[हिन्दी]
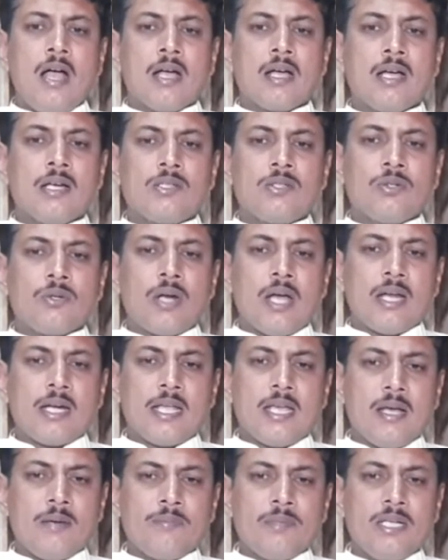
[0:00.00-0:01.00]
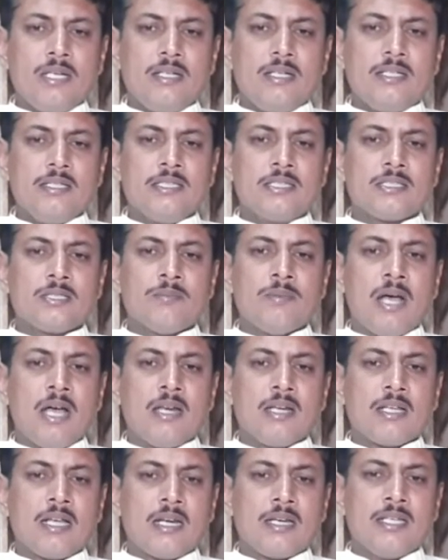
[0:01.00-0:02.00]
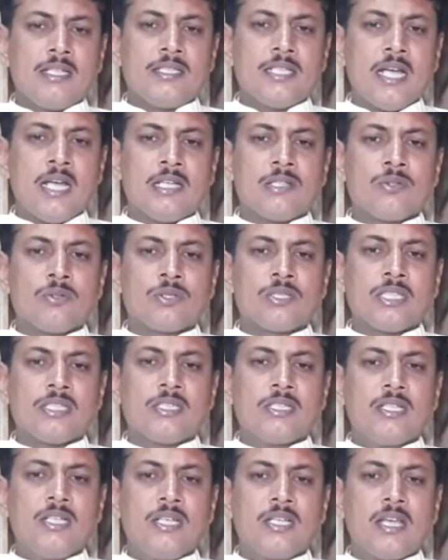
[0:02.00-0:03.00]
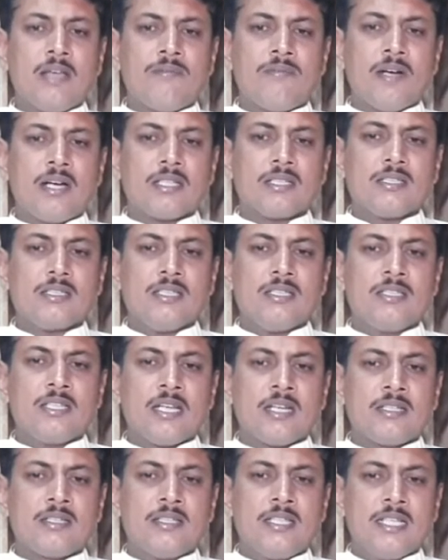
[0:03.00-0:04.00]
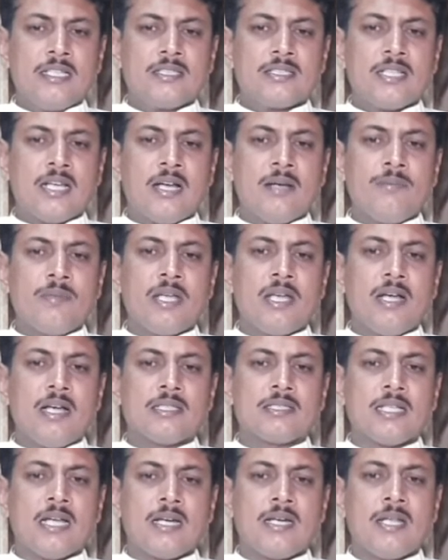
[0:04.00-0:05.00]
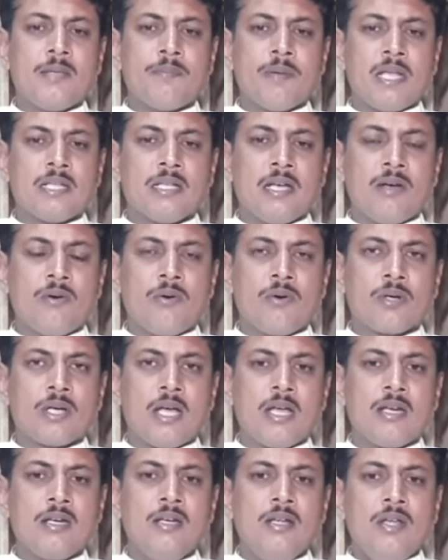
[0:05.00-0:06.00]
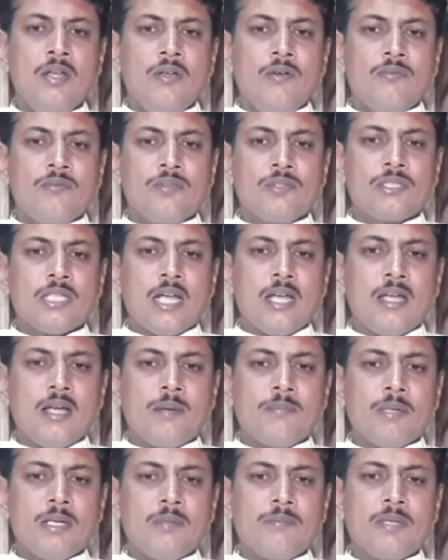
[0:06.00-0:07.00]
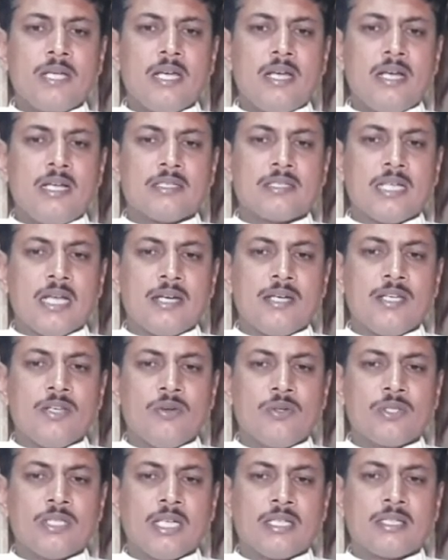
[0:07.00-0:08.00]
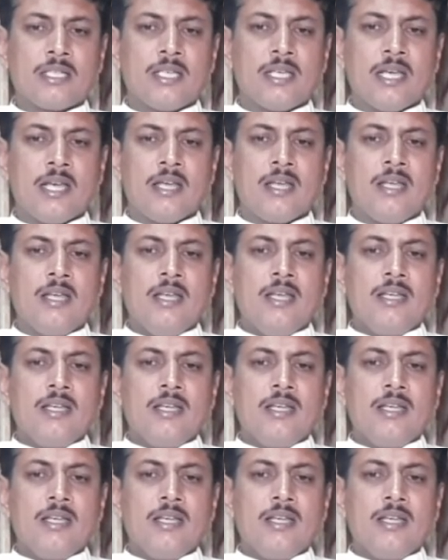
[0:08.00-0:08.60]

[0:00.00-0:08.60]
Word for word: अगर दुरान हमल इस्तेमाल कर ली जाए तो जचकी के वक्त दर्द ज़ा में आसानी पैदा होकर वज़ा हमल में आसानी हो जाती है